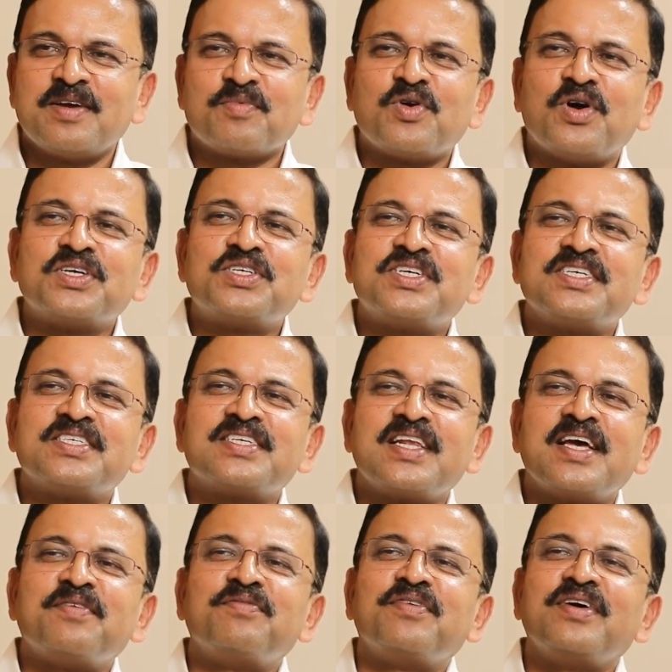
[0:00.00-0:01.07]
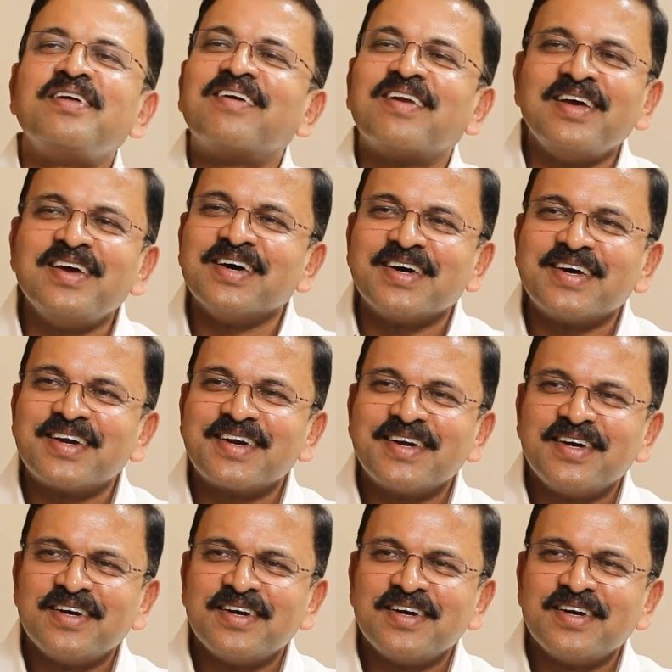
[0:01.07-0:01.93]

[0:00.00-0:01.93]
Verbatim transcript: ఐఎమ్ కాన్షియస్లీ ఐఎమ్ వెరీ క్లియర్